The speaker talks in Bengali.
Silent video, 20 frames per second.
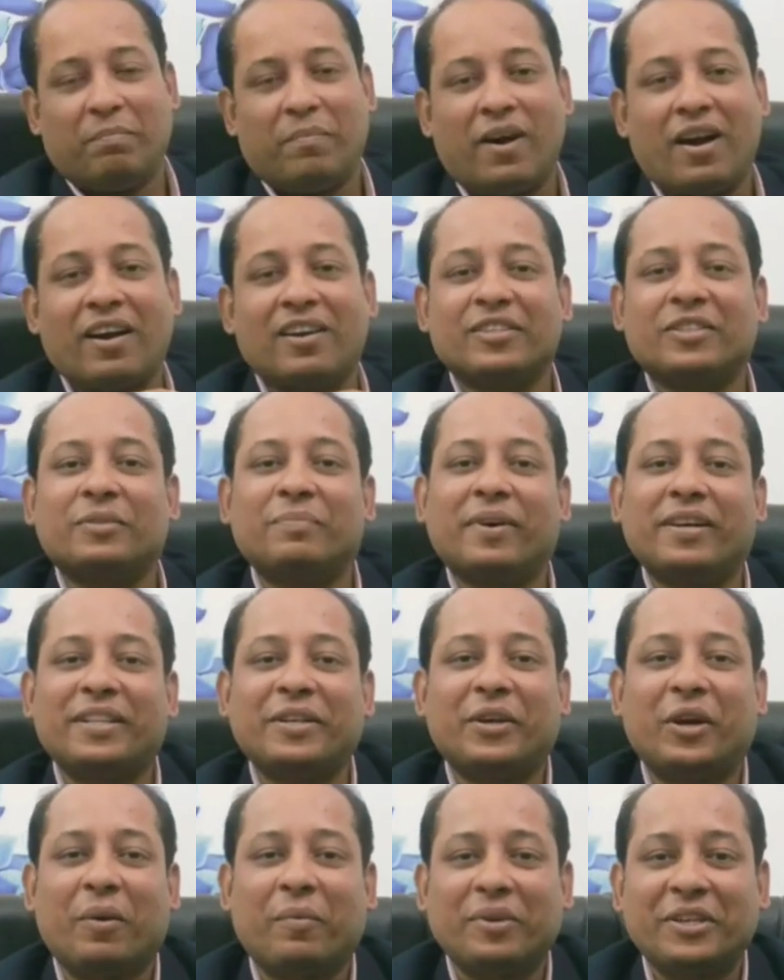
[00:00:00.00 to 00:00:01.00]

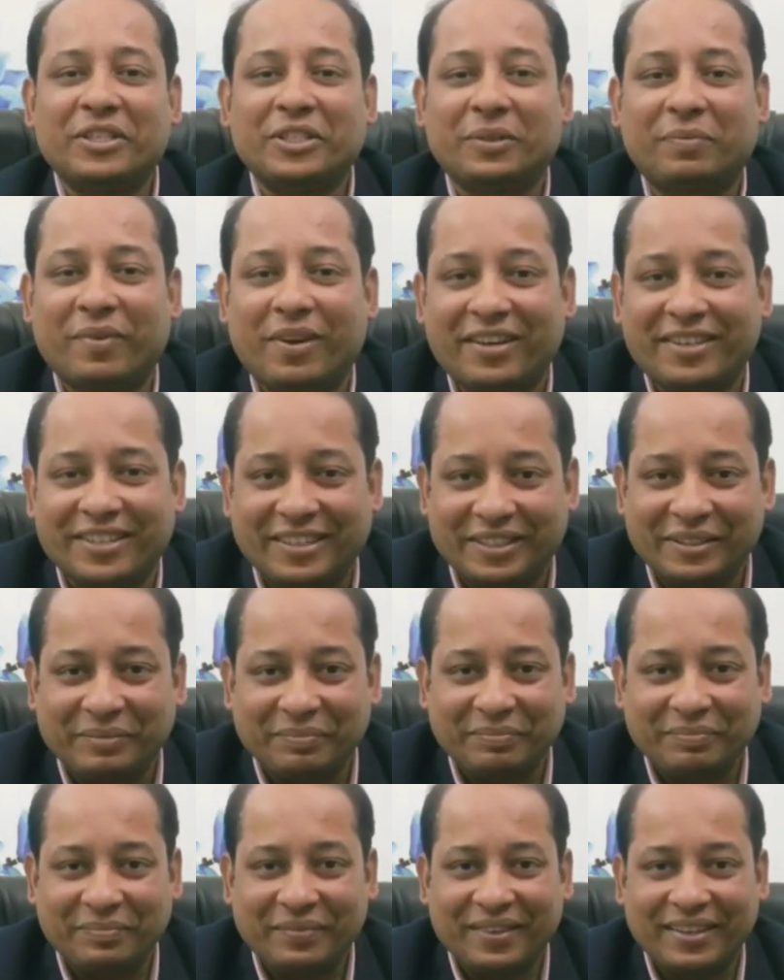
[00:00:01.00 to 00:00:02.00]
মার্ক্সবাদী কমিউনিস্ট পার্টির
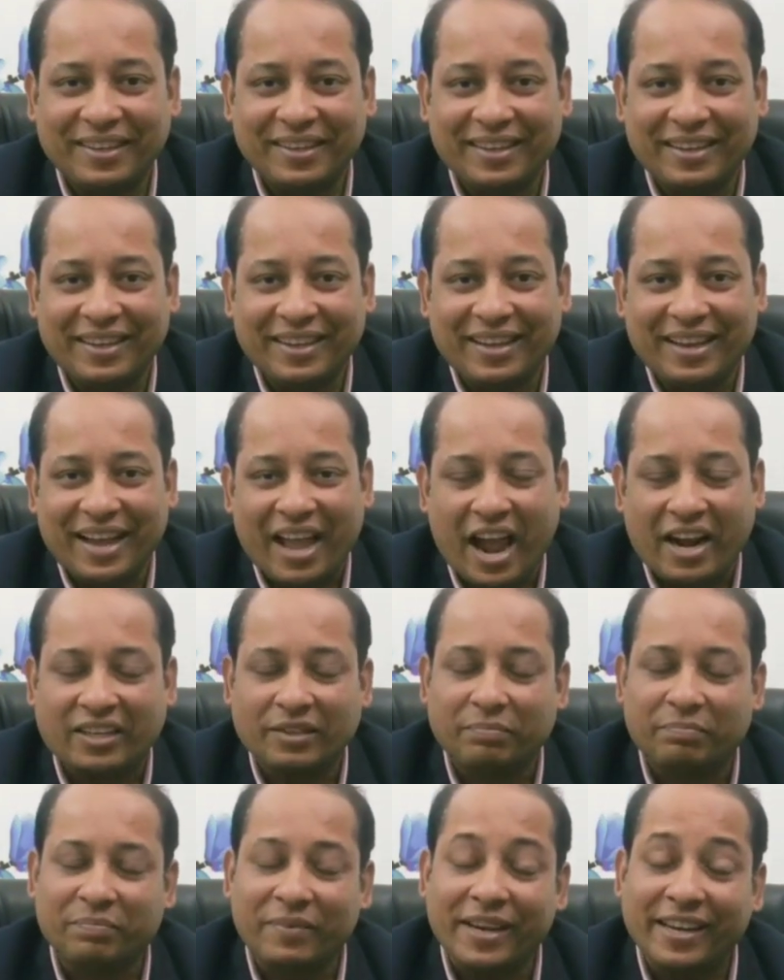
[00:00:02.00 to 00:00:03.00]

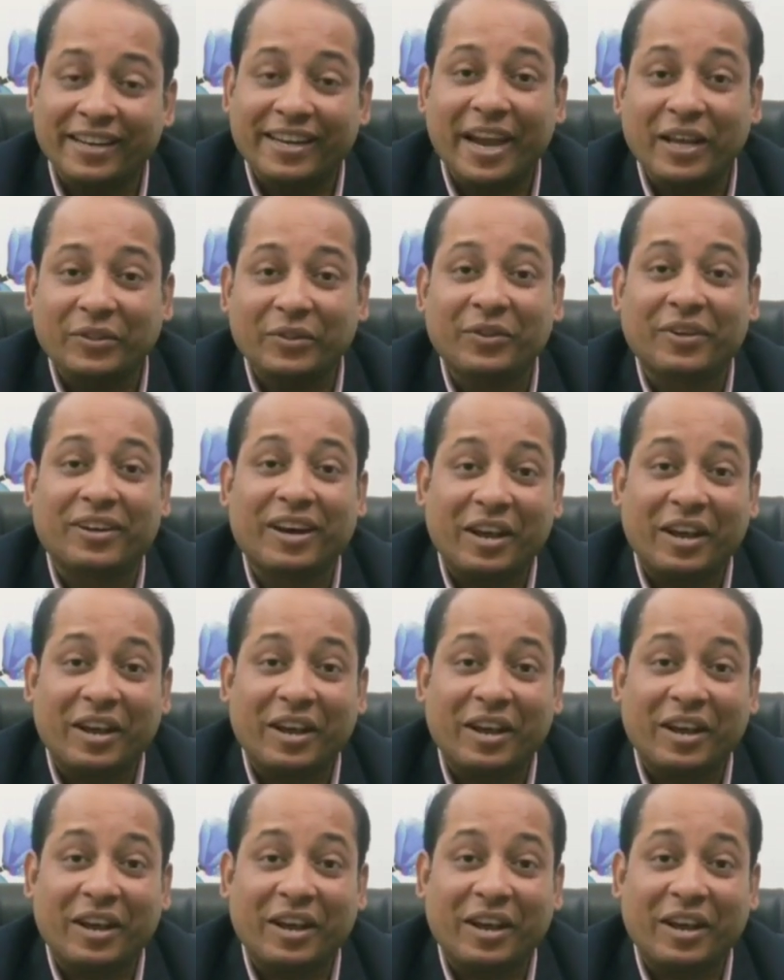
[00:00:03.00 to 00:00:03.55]
একটা বিখ্যাত